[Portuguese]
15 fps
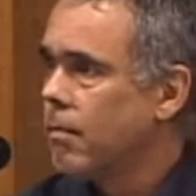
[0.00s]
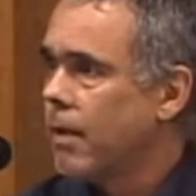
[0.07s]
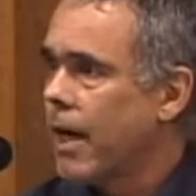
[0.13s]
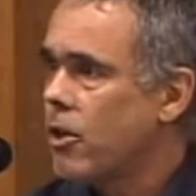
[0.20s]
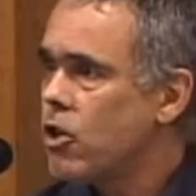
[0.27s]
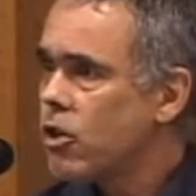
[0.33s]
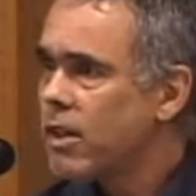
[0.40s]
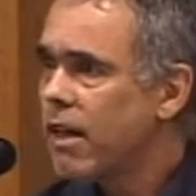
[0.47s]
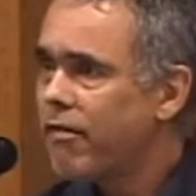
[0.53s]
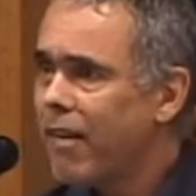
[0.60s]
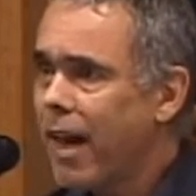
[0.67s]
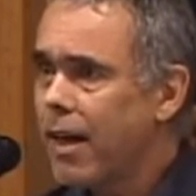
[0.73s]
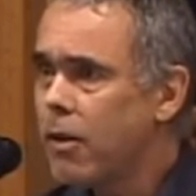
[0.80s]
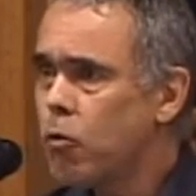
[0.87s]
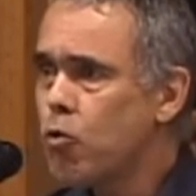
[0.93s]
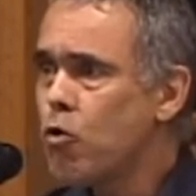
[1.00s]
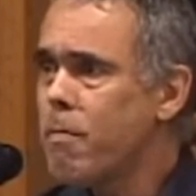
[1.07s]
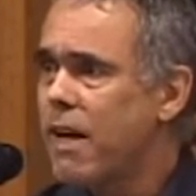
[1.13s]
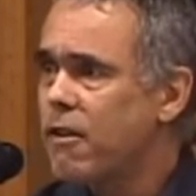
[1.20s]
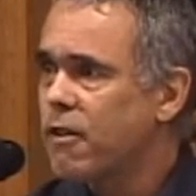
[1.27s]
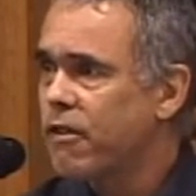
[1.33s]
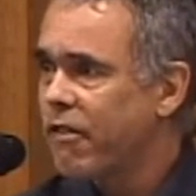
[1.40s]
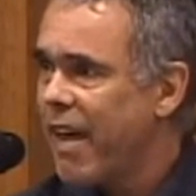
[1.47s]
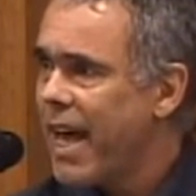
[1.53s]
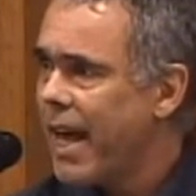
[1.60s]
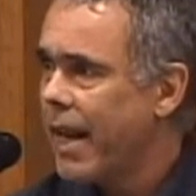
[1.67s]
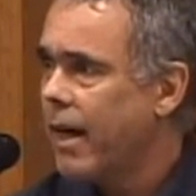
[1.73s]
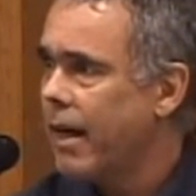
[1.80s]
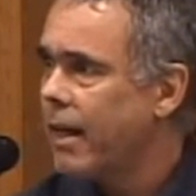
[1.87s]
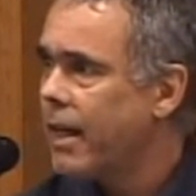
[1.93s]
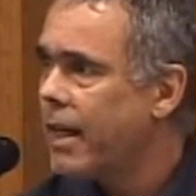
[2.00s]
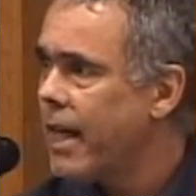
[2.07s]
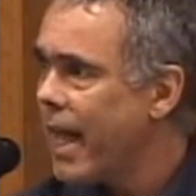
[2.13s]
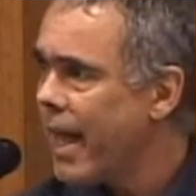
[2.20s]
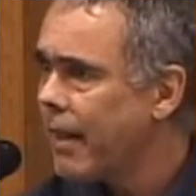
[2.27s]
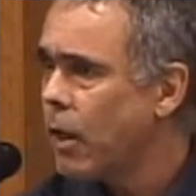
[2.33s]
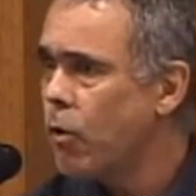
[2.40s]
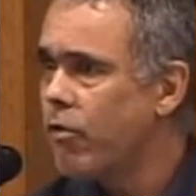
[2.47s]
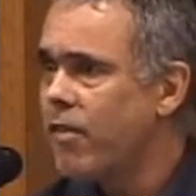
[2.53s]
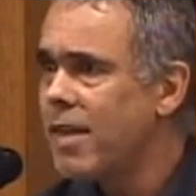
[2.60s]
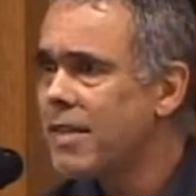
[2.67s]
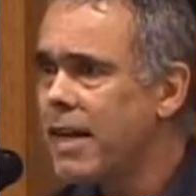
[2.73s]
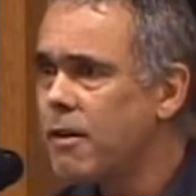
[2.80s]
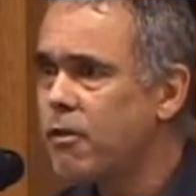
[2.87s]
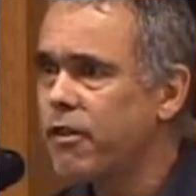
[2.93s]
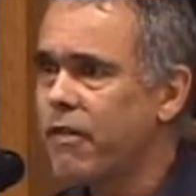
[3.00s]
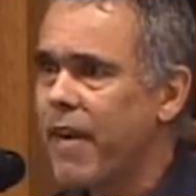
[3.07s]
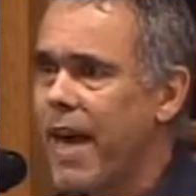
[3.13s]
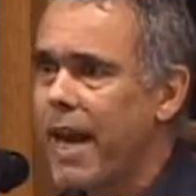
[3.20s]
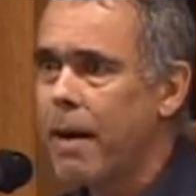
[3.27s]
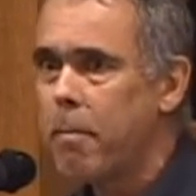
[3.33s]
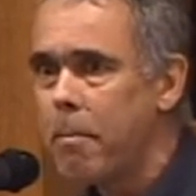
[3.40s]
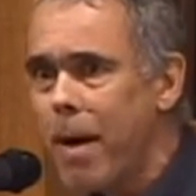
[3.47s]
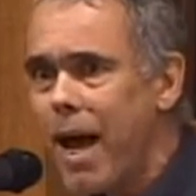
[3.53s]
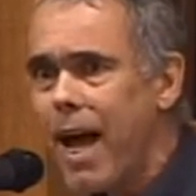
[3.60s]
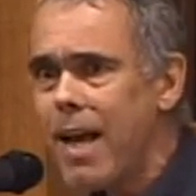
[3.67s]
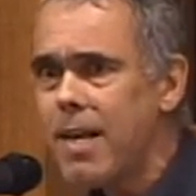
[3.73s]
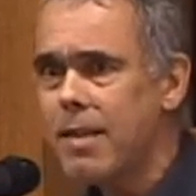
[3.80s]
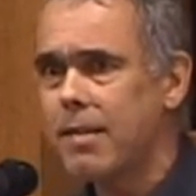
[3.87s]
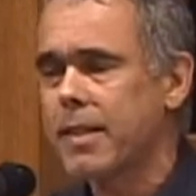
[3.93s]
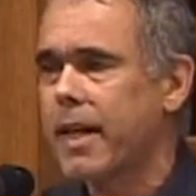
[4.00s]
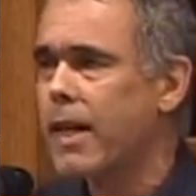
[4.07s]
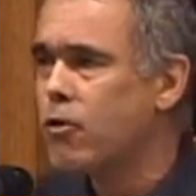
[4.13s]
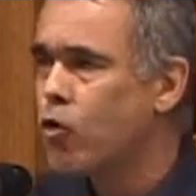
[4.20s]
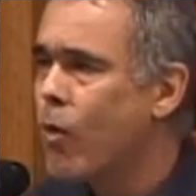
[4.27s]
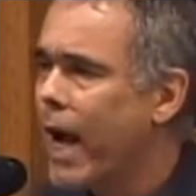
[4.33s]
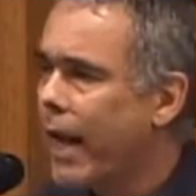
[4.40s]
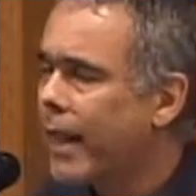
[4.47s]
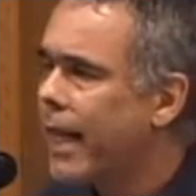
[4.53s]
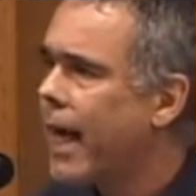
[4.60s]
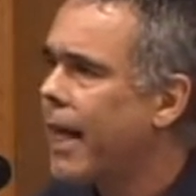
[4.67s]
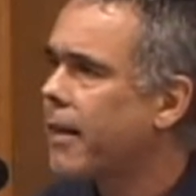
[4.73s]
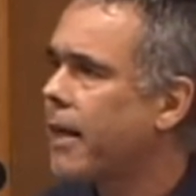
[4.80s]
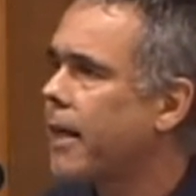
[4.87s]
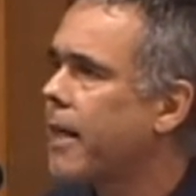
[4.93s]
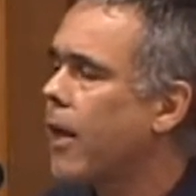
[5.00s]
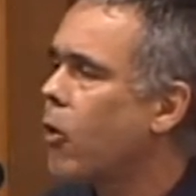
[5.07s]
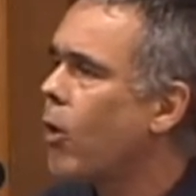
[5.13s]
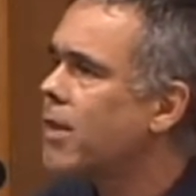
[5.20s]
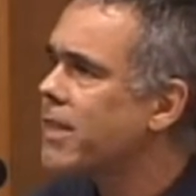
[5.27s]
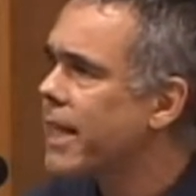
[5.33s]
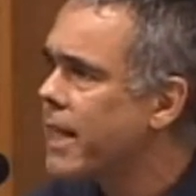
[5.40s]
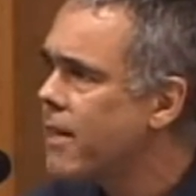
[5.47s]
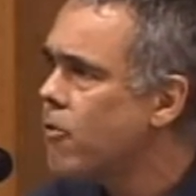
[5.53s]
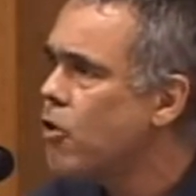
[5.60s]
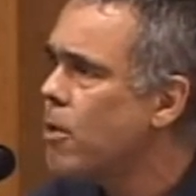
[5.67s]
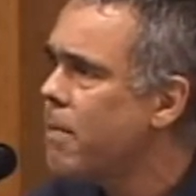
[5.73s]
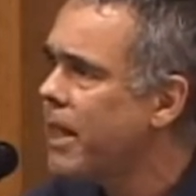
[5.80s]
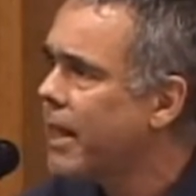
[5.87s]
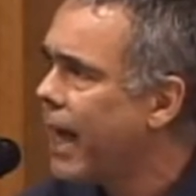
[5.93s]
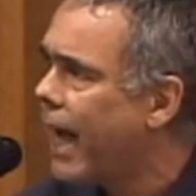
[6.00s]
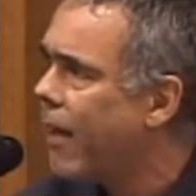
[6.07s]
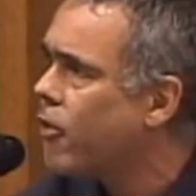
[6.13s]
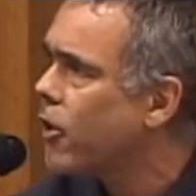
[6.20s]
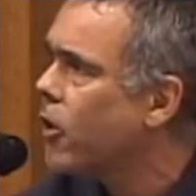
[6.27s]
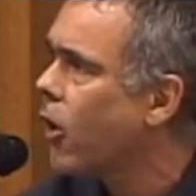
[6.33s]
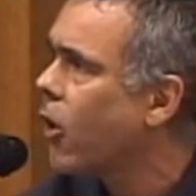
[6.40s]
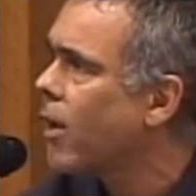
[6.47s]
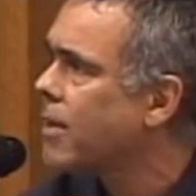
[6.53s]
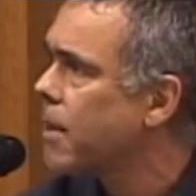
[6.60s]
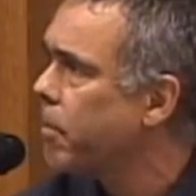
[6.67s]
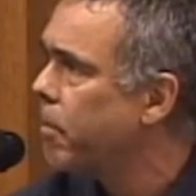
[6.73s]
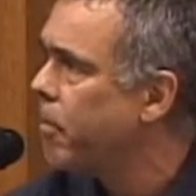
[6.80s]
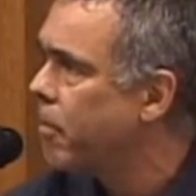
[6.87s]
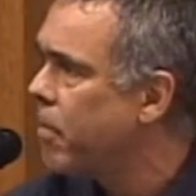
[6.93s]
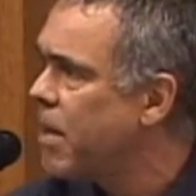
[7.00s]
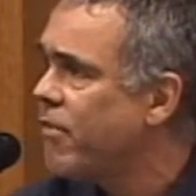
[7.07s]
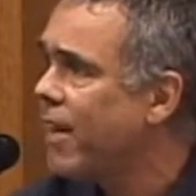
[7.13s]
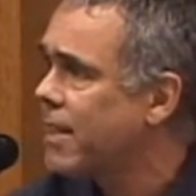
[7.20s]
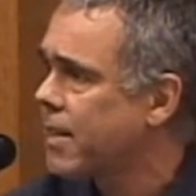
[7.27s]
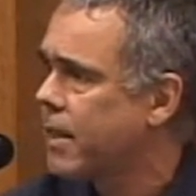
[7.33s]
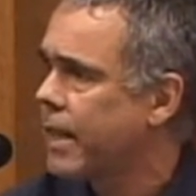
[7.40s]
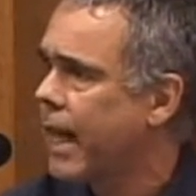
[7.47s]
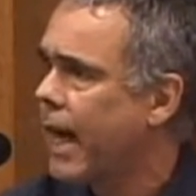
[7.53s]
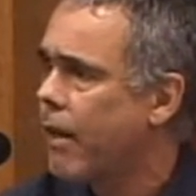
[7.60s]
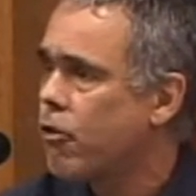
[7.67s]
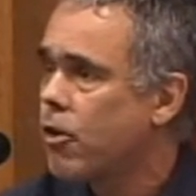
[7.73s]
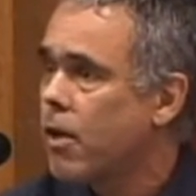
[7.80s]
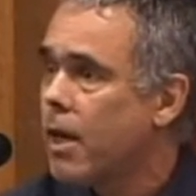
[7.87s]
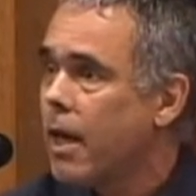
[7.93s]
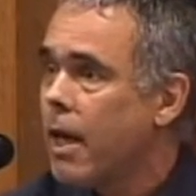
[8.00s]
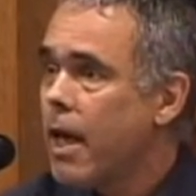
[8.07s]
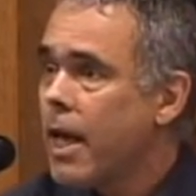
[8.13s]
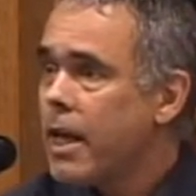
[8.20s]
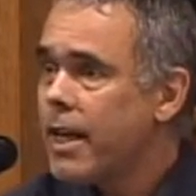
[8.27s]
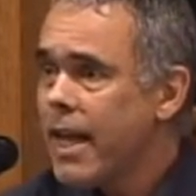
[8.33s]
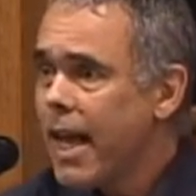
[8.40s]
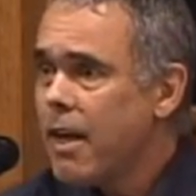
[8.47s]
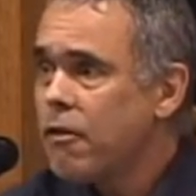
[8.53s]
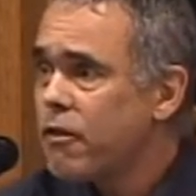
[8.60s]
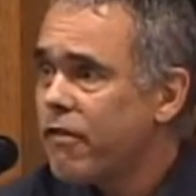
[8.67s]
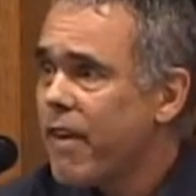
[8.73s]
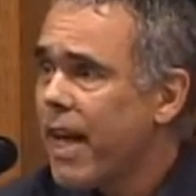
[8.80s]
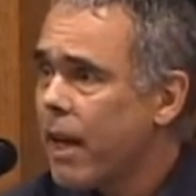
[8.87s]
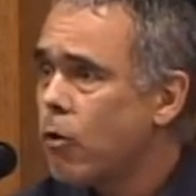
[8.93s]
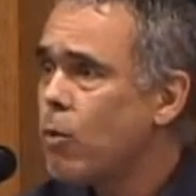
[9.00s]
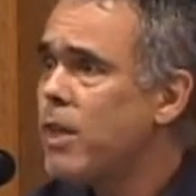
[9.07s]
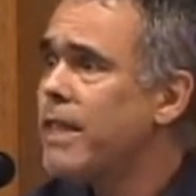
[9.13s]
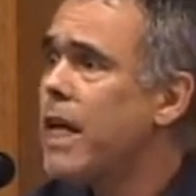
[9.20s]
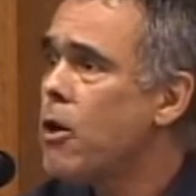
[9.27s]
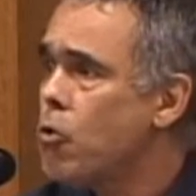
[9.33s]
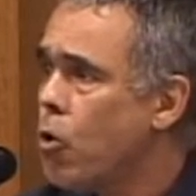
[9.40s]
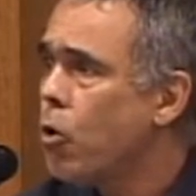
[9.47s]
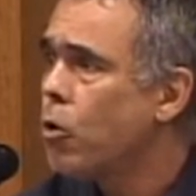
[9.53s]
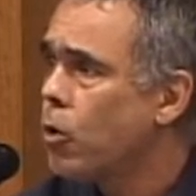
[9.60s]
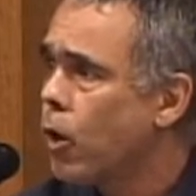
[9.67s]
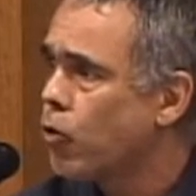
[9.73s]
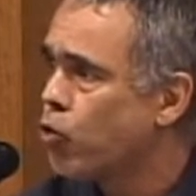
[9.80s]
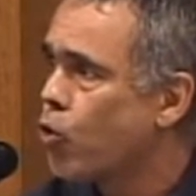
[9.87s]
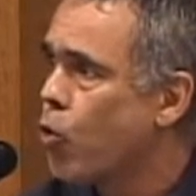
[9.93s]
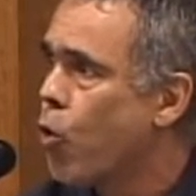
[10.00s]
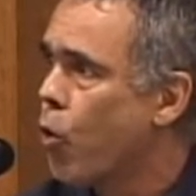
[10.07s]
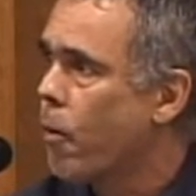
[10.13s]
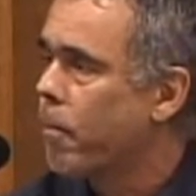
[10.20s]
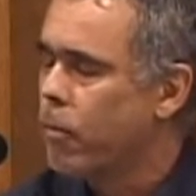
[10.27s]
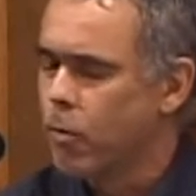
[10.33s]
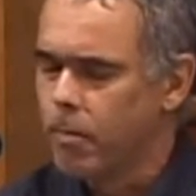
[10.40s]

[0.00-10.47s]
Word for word: a gente está falando de uma esfera que é talvez a esfera mais resguardada da nossa intimidade, da nossa privacidade, que é a esfera do interior do nosso corpo.